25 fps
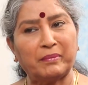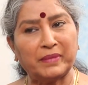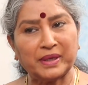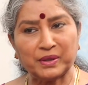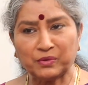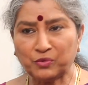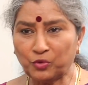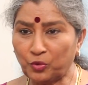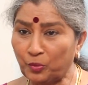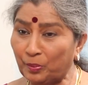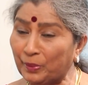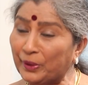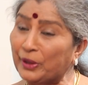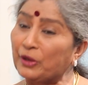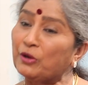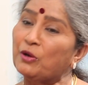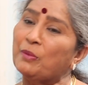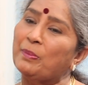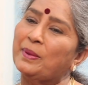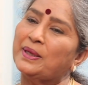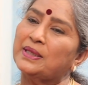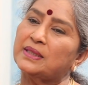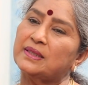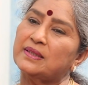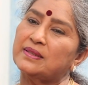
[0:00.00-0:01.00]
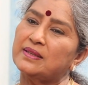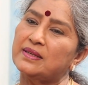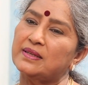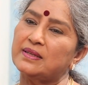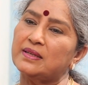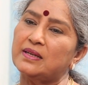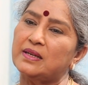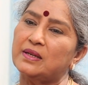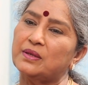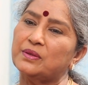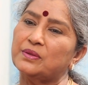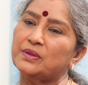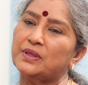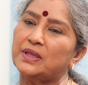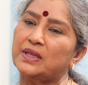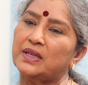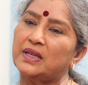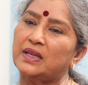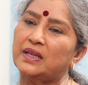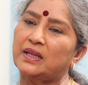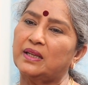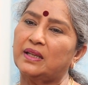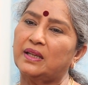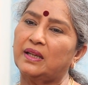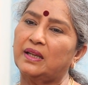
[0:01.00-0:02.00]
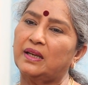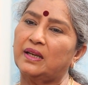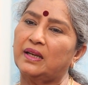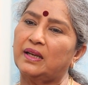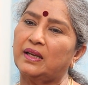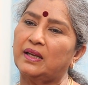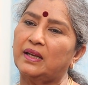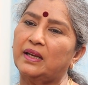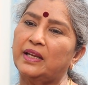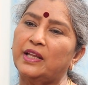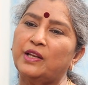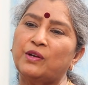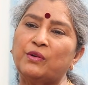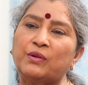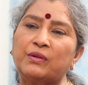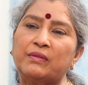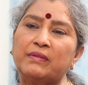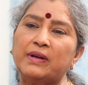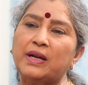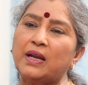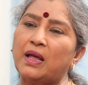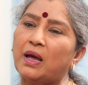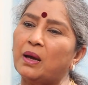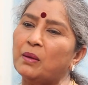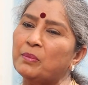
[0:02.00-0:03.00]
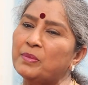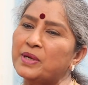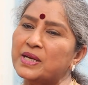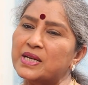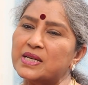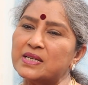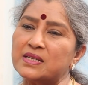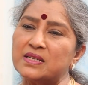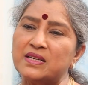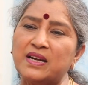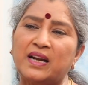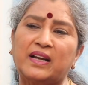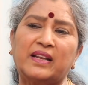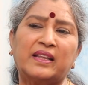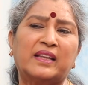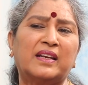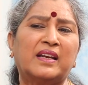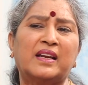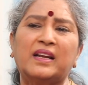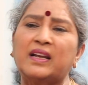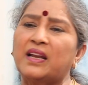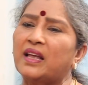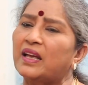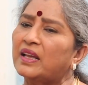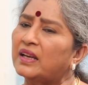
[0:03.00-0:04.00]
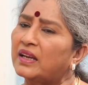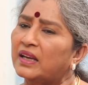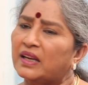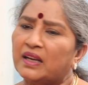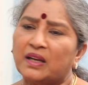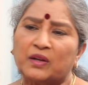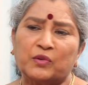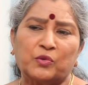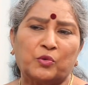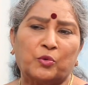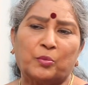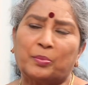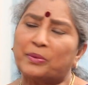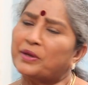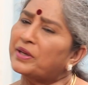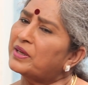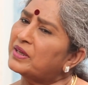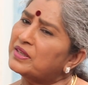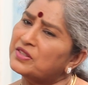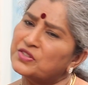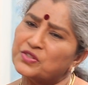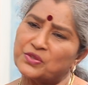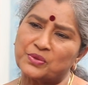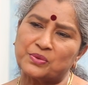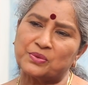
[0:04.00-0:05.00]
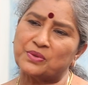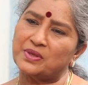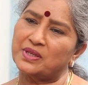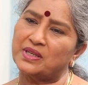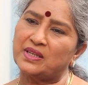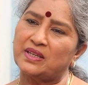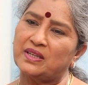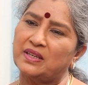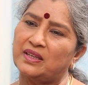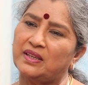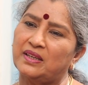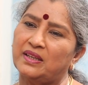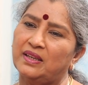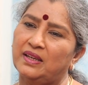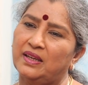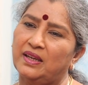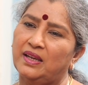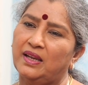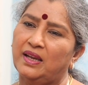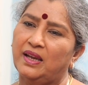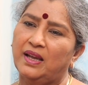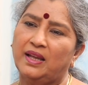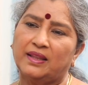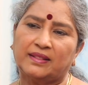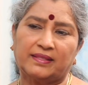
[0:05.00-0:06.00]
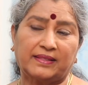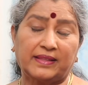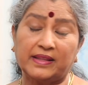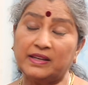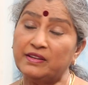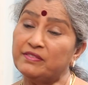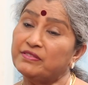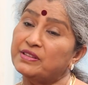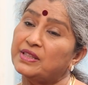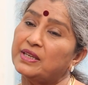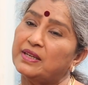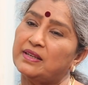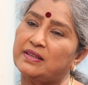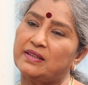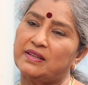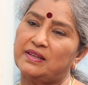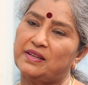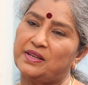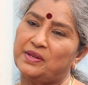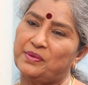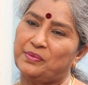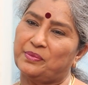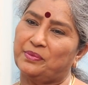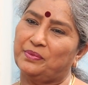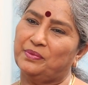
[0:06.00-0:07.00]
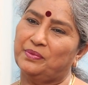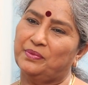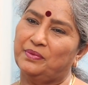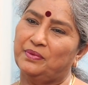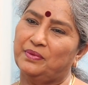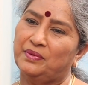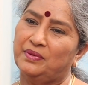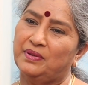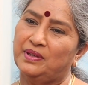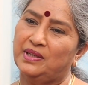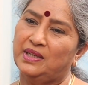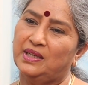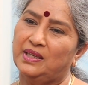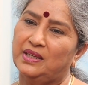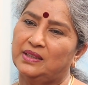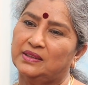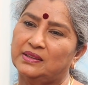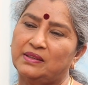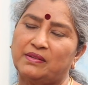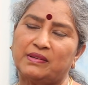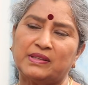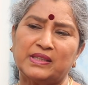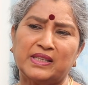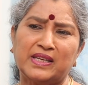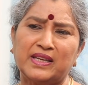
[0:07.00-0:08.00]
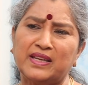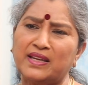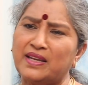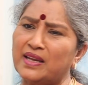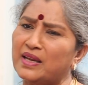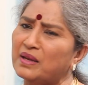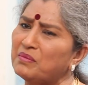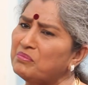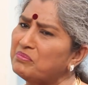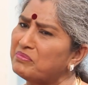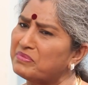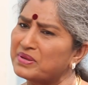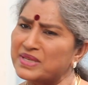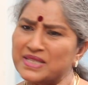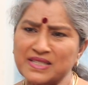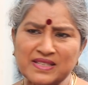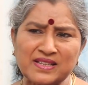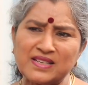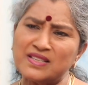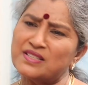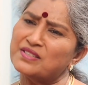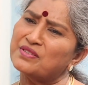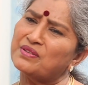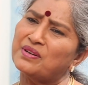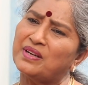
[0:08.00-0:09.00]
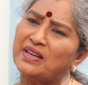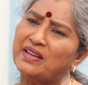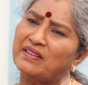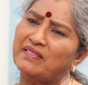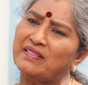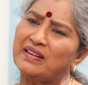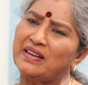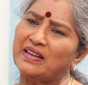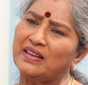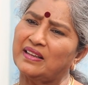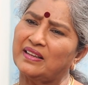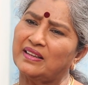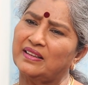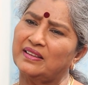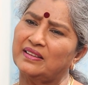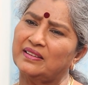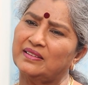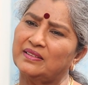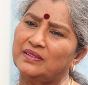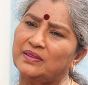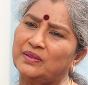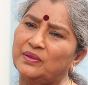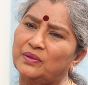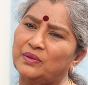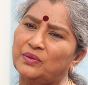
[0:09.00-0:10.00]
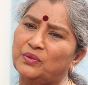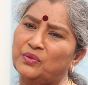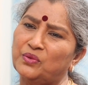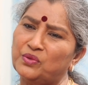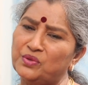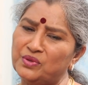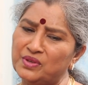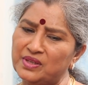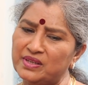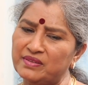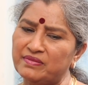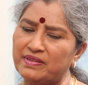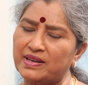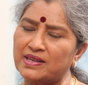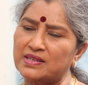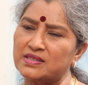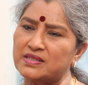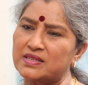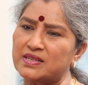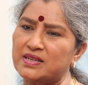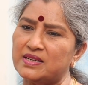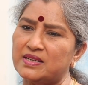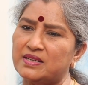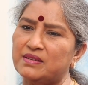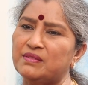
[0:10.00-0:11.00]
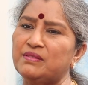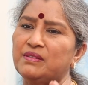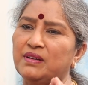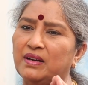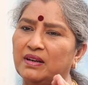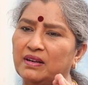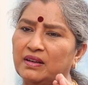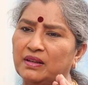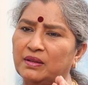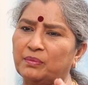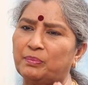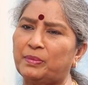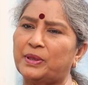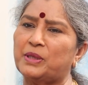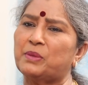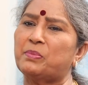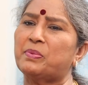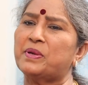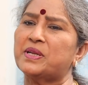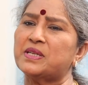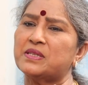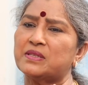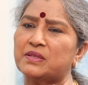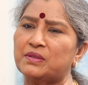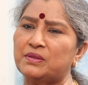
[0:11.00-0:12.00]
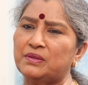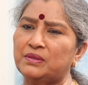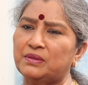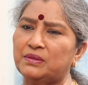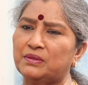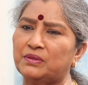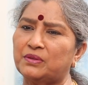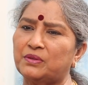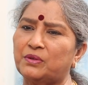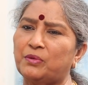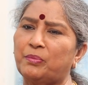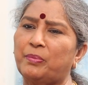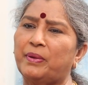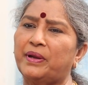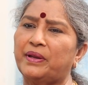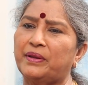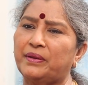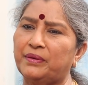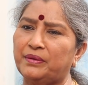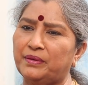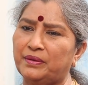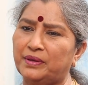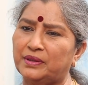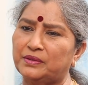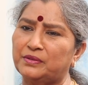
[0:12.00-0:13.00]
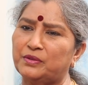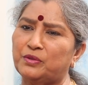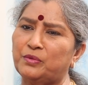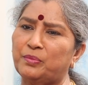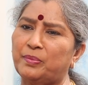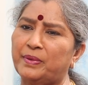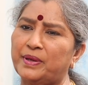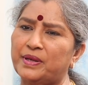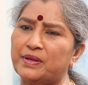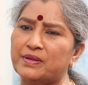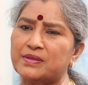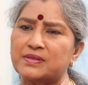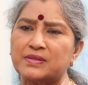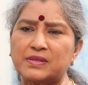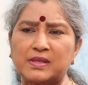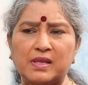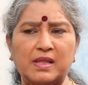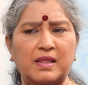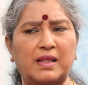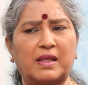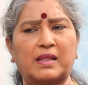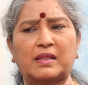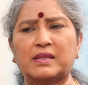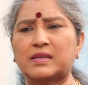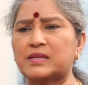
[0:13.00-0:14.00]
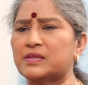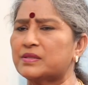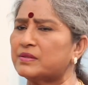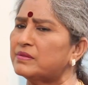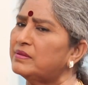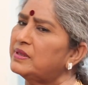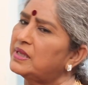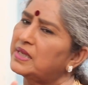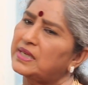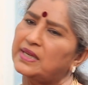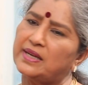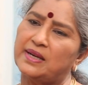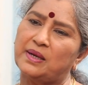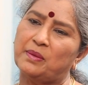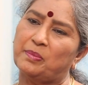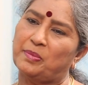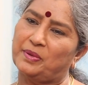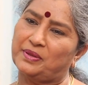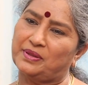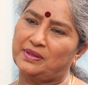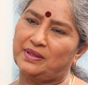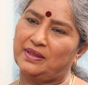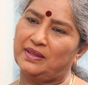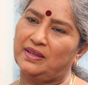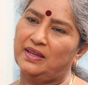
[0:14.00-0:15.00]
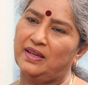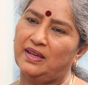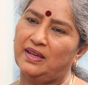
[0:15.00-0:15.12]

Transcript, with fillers: మీకు ఉపయోగపడుతుందంటే అడుగుతానండి నేను ఒకవేళ ఆబ్లిగేషన్ అడిగినా నేను నాకు ఉపయోగించుకునే తెలివితేటలు లేవు తర్వాత ఇంకేం బిజినెస్లు లేవండి ఓన్లీ వర్క్ hmm. చేయడం వాళ్ళ పది పైసలో రూపాయో అర్ధ రూపాయో ఇస్తే దాన్ని తీసుకుని ఇంటికి వెళ్ళిపోతాను